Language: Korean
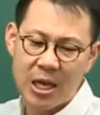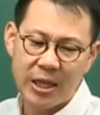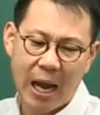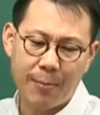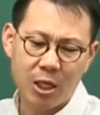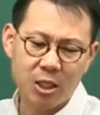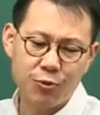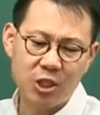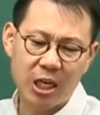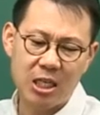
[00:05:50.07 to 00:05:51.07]
나머지
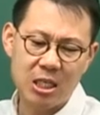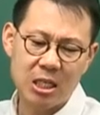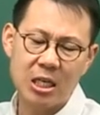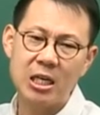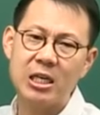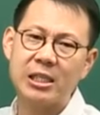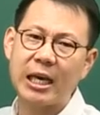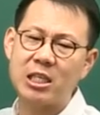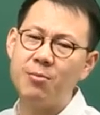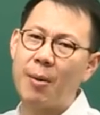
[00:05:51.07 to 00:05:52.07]
문제는
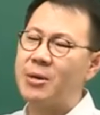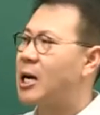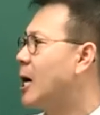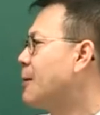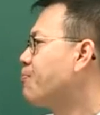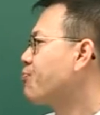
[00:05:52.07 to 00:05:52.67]
사실 뭡니까?